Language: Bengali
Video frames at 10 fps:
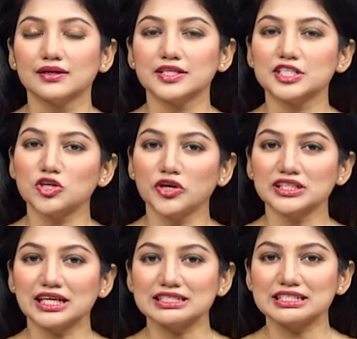হৃদয়
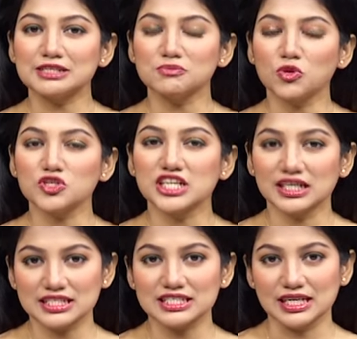নাচে
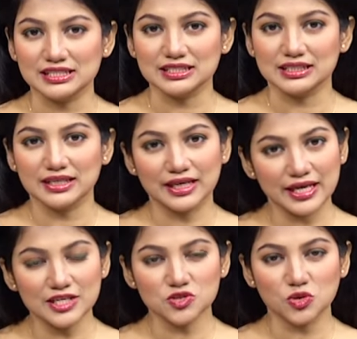বৈশাখী সাজে
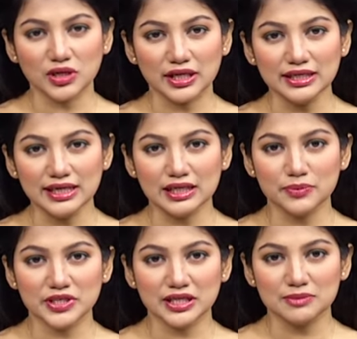এই স্লোগানে
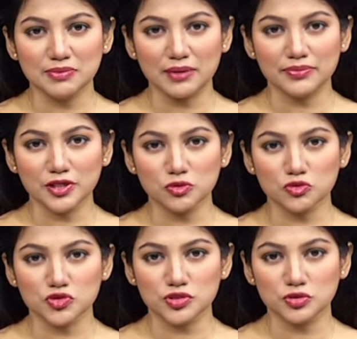আগামীকাল পাবনায়
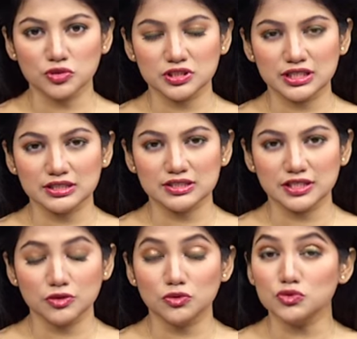অনুষ্ঠিত হতে
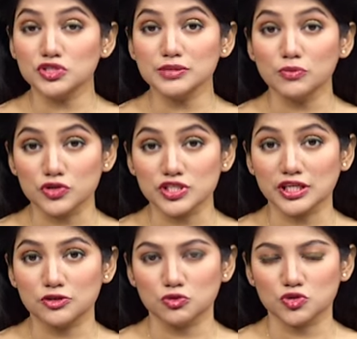যাচ্ছে রুচি
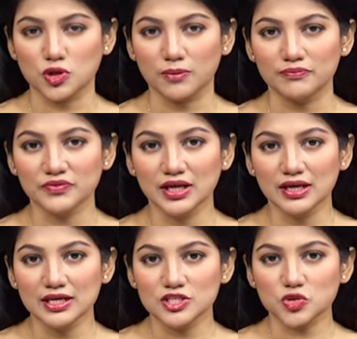বৈশাখী উৎসব
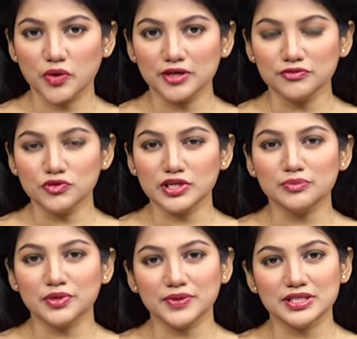স্কোয়ার ফুড
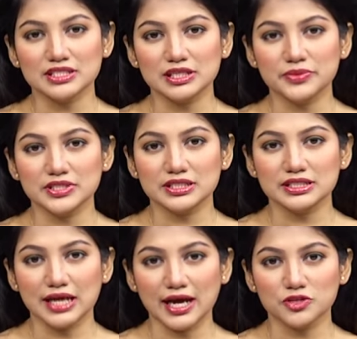অ্যান্ড বেভারেজ
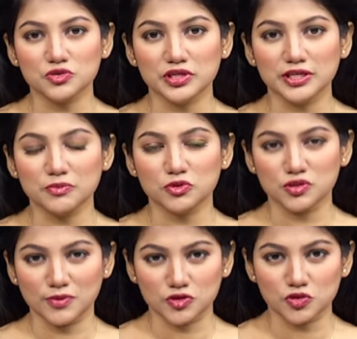লিমিটেডের আয়োজনে
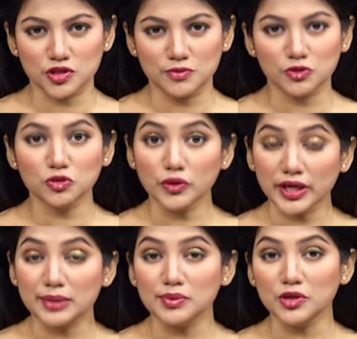প্রতি বছরের মতো
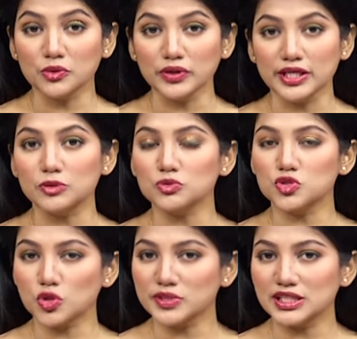এবারও এ
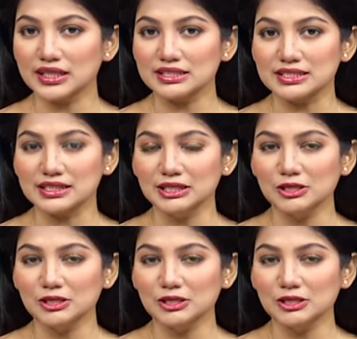উৎসবে থাকছে